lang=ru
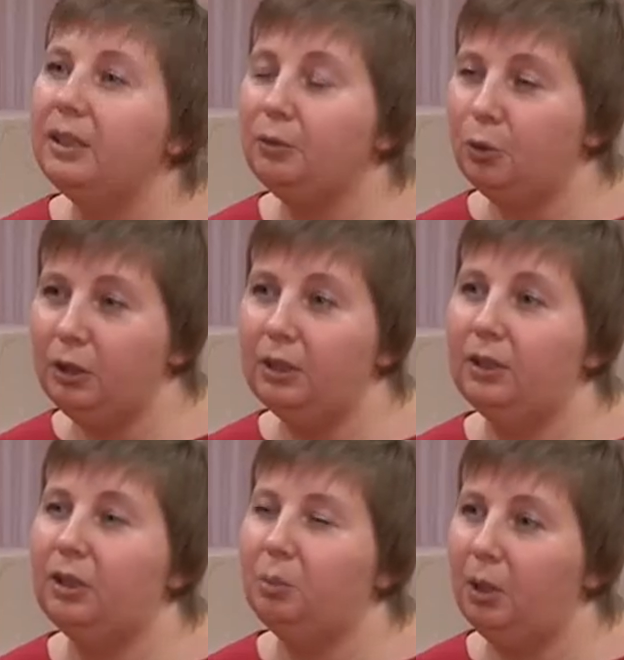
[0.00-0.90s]
Сегодня
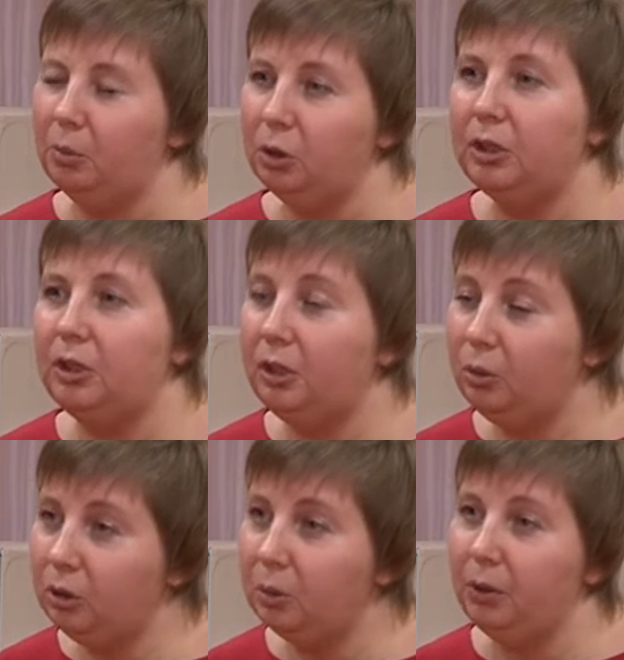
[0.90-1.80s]
наши бабушки и
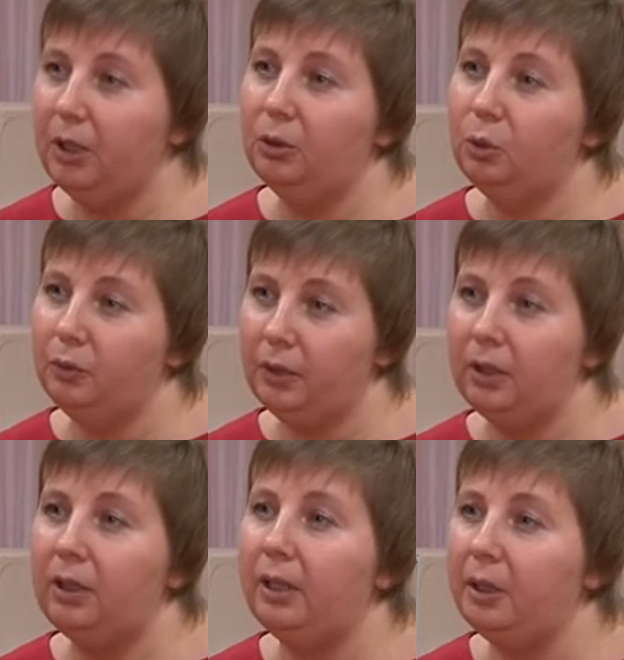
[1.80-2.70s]
дедушки приготовили
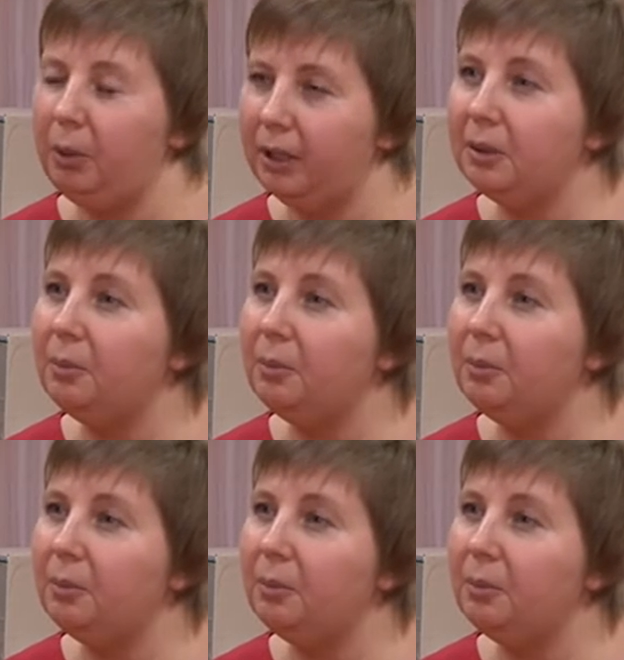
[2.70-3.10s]
для ребят